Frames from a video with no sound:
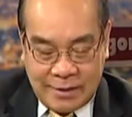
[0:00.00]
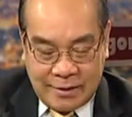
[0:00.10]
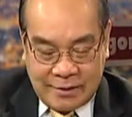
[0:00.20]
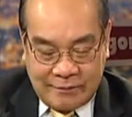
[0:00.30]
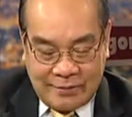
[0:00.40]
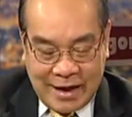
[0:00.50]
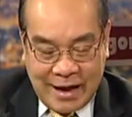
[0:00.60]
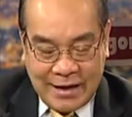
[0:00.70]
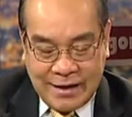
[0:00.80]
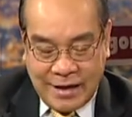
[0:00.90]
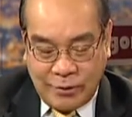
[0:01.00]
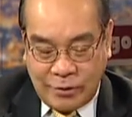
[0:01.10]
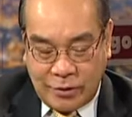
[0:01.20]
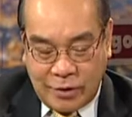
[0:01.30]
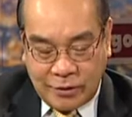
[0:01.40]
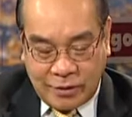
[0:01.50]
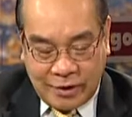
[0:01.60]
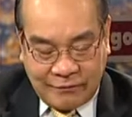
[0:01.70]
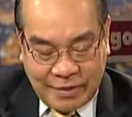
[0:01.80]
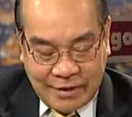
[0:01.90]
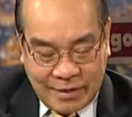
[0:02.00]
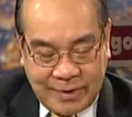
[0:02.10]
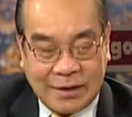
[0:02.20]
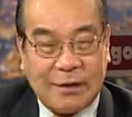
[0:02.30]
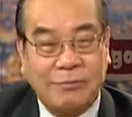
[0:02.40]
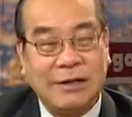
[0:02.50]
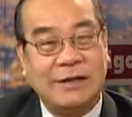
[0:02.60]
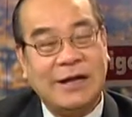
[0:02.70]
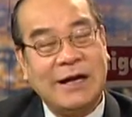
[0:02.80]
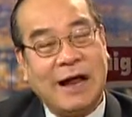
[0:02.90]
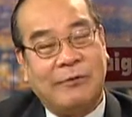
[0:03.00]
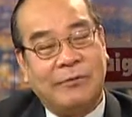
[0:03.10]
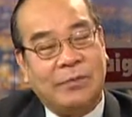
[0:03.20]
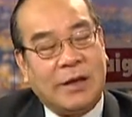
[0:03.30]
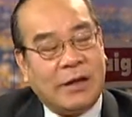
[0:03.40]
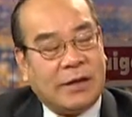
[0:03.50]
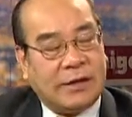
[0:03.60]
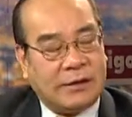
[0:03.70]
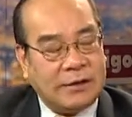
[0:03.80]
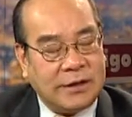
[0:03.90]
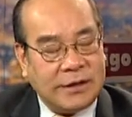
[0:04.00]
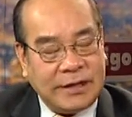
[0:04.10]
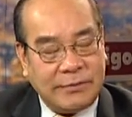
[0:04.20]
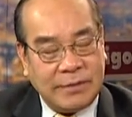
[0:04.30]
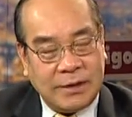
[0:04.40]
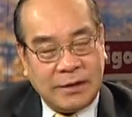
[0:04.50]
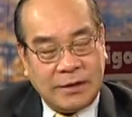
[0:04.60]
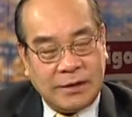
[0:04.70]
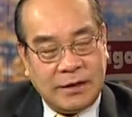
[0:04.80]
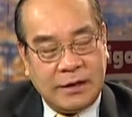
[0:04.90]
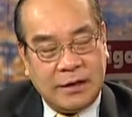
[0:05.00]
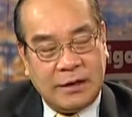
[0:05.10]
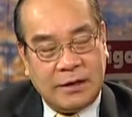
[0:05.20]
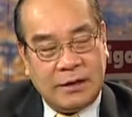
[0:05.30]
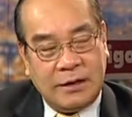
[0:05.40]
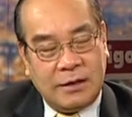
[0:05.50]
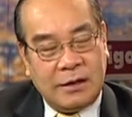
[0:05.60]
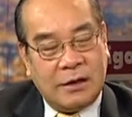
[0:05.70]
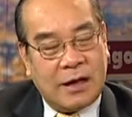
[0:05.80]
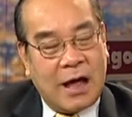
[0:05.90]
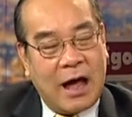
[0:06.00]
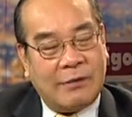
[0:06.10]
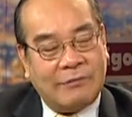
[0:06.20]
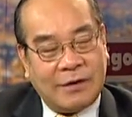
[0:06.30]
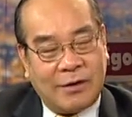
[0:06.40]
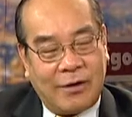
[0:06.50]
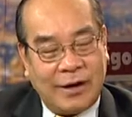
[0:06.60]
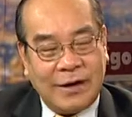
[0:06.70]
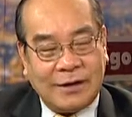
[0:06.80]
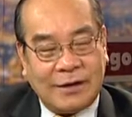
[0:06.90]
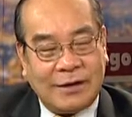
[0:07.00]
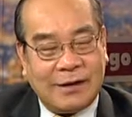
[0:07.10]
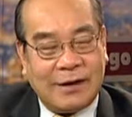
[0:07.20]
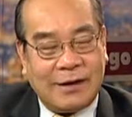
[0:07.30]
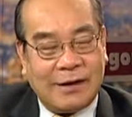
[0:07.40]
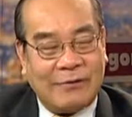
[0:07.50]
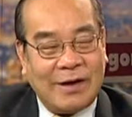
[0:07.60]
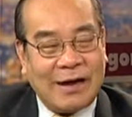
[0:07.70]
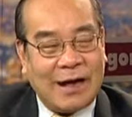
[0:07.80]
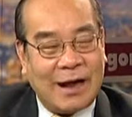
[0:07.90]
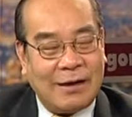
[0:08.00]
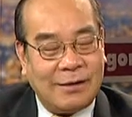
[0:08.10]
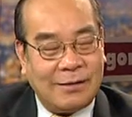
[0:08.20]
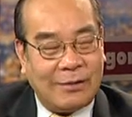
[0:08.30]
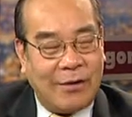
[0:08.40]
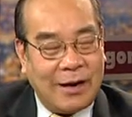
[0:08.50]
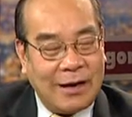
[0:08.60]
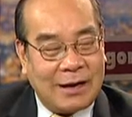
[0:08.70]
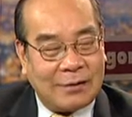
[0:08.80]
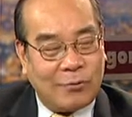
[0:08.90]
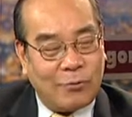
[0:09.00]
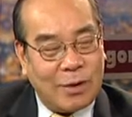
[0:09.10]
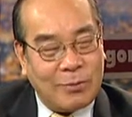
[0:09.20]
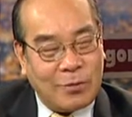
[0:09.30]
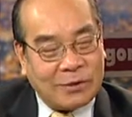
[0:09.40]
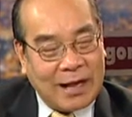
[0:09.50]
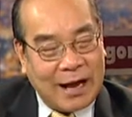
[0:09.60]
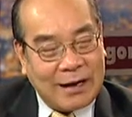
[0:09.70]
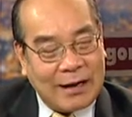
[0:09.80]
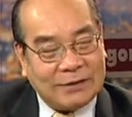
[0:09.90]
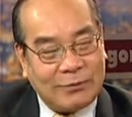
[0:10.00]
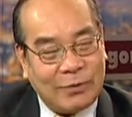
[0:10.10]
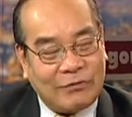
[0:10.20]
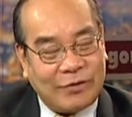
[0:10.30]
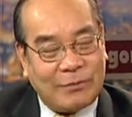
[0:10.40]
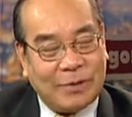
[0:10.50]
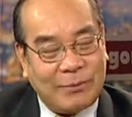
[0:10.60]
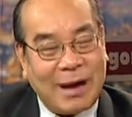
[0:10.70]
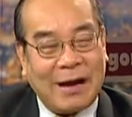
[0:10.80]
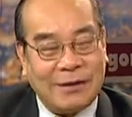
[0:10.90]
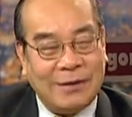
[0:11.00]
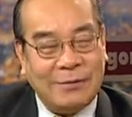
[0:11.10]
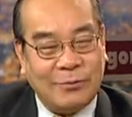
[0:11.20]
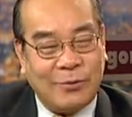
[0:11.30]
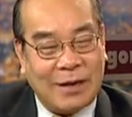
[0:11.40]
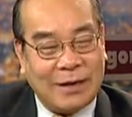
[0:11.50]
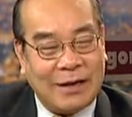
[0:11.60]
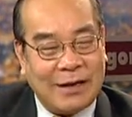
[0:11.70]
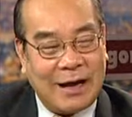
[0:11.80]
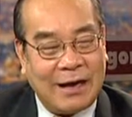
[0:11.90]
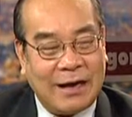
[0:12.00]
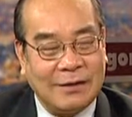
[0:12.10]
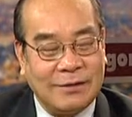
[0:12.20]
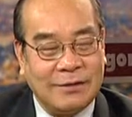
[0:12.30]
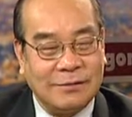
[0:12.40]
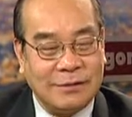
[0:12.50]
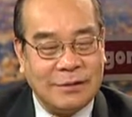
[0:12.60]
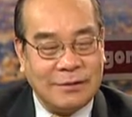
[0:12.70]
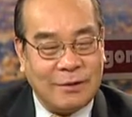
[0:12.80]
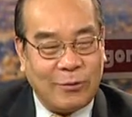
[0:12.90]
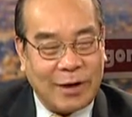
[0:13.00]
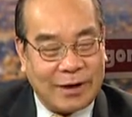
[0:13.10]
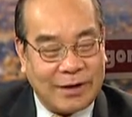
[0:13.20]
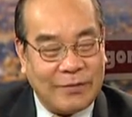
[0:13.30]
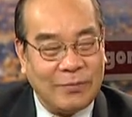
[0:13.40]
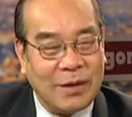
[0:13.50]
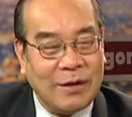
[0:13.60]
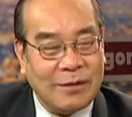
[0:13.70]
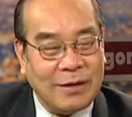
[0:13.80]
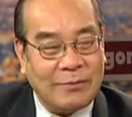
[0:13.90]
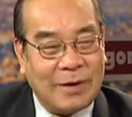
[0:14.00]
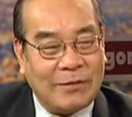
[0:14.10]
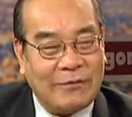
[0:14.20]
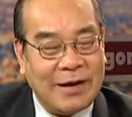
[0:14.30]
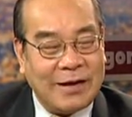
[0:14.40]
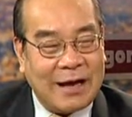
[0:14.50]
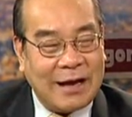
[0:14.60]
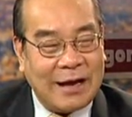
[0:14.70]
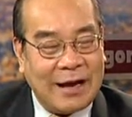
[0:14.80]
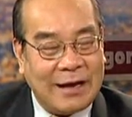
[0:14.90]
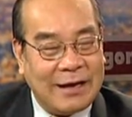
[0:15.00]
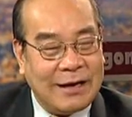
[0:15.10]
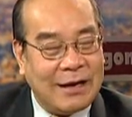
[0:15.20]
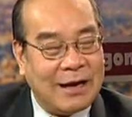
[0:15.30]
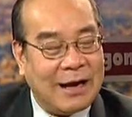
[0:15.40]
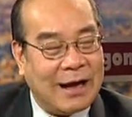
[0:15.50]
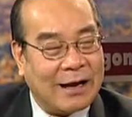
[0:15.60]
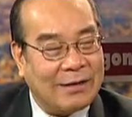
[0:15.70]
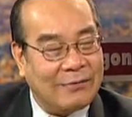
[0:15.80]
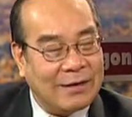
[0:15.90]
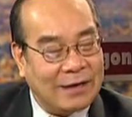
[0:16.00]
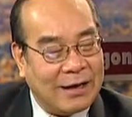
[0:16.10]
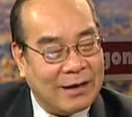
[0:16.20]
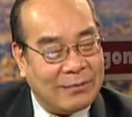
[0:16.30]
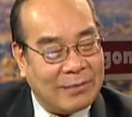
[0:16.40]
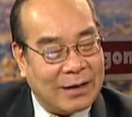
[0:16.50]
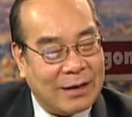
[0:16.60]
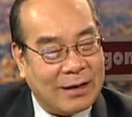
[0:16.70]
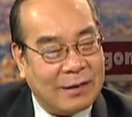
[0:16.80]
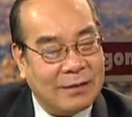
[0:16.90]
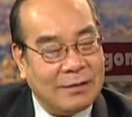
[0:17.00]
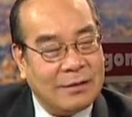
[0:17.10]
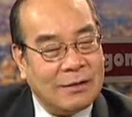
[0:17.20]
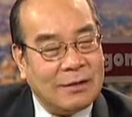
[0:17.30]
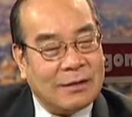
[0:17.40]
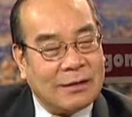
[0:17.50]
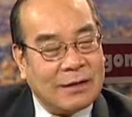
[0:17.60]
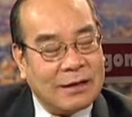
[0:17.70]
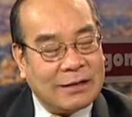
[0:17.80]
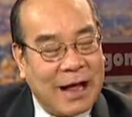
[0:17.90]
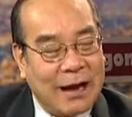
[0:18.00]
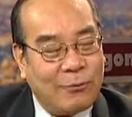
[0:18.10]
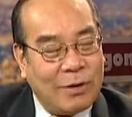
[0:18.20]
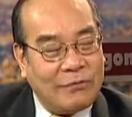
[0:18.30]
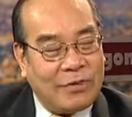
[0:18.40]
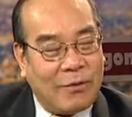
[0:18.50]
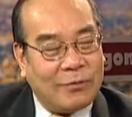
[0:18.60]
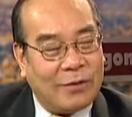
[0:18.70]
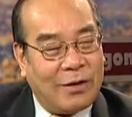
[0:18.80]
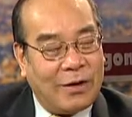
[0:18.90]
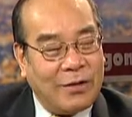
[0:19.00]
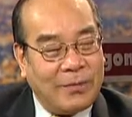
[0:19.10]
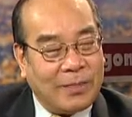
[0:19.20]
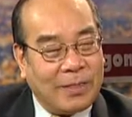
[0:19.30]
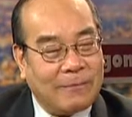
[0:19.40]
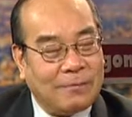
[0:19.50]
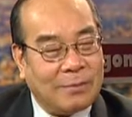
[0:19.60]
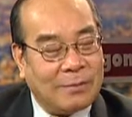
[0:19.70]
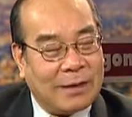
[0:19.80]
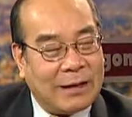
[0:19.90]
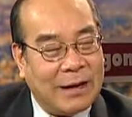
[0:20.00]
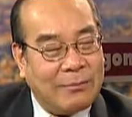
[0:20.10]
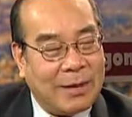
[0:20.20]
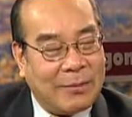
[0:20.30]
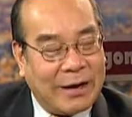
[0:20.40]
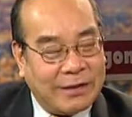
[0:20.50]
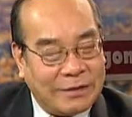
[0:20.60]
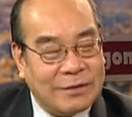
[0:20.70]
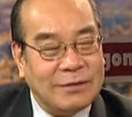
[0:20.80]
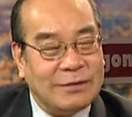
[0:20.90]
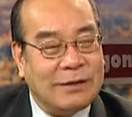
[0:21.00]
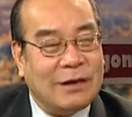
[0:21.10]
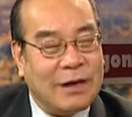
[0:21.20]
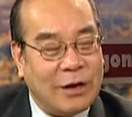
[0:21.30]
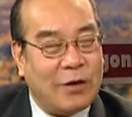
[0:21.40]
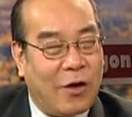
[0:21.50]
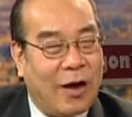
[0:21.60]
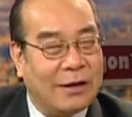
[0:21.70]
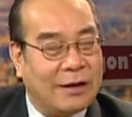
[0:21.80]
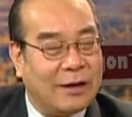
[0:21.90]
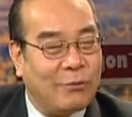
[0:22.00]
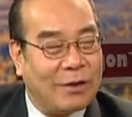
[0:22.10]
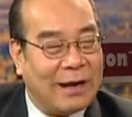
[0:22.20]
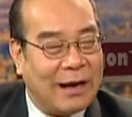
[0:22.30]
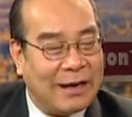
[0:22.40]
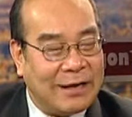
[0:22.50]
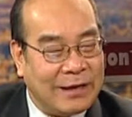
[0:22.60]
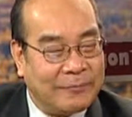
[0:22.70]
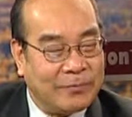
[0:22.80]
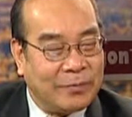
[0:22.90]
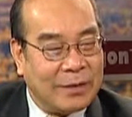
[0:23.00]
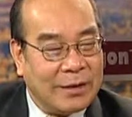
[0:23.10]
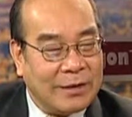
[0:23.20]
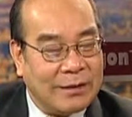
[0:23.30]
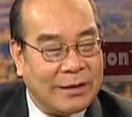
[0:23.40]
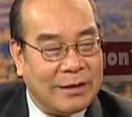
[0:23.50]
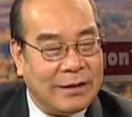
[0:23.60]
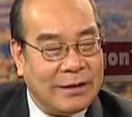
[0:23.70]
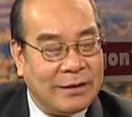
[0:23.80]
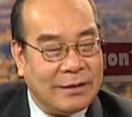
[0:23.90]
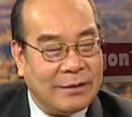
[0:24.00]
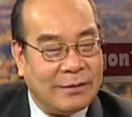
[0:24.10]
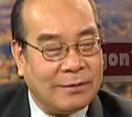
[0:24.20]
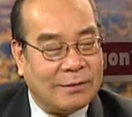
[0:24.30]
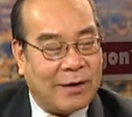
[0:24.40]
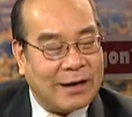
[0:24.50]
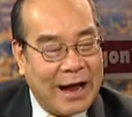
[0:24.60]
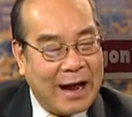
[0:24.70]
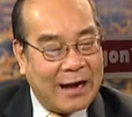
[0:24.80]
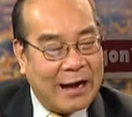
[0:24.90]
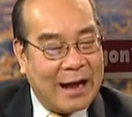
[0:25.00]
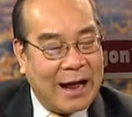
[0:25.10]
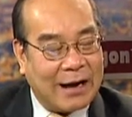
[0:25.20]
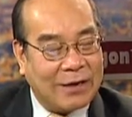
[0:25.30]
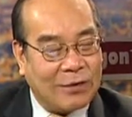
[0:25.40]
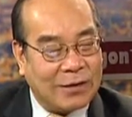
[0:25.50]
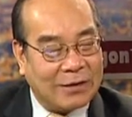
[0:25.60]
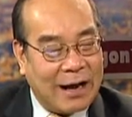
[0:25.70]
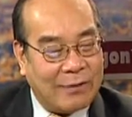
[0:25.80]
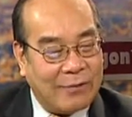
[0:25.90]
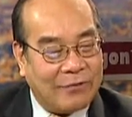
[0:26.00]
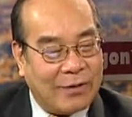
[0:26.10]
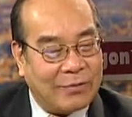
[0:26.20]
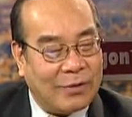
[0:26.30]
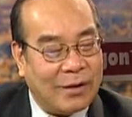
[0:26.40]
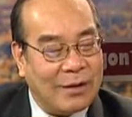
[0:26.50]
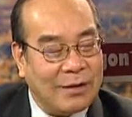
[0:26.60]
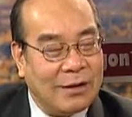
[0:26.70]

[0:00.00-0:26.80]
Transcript: À, và ý nghĩa của nó cho cái vấn đề Biển Đông như thế nào? À, thưa anh Khiêm, thì à, anh vừa nói đó thì đó là về vấn đề anh nói là Trung Quốc muốn tăng ngân sách quốc phòng để bằng với Hoa Kỳ là để tương đương với Hoa Kỳ nhưng mà có vấn đề ở đây là cái vấn đề mà cái tăng quốc phòng đó mà để mà bành trướng để đe dọa những cái quốc gia láng giềng thì rõ ràng là cái chuyện tăng quốc phòng đó